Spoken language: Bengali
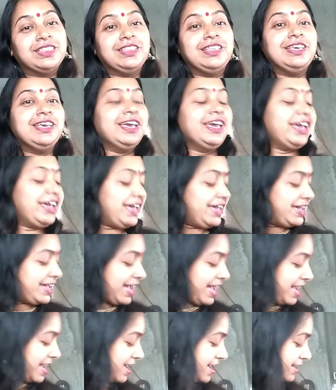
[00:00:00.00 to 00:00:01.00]
দিয়ে
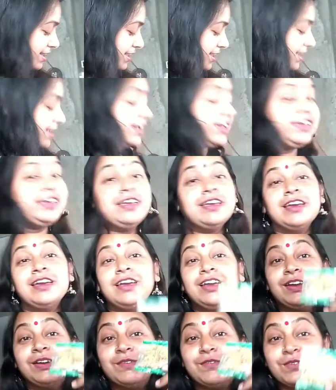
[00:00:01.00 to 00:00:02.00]
আর এই
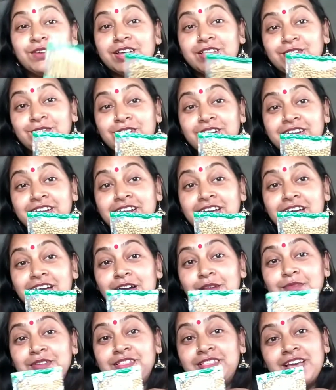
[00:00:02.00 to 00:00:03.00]
গোটা ধনেটা
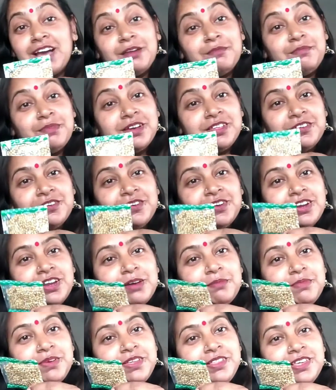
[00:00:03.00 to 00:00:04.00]
আমি চার পাঁচ ঘন্টা
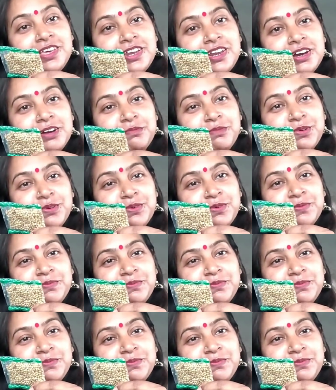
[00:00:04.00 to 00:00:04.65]
ভিজিয়ে রাখবো